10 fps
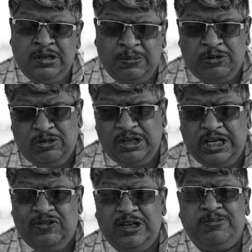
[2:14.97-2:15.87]
நம்ம ஒரு
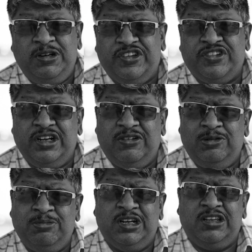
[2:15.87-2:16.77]
டெவலப்ட் நேஷன்
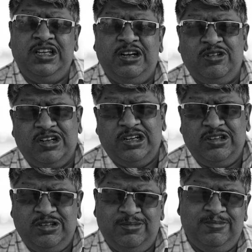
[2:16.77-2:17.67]
ஆகுங்கிறது என்னோட
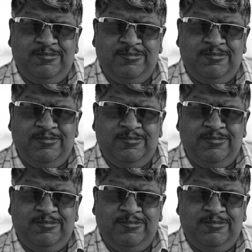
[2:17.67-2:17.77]
கருத்து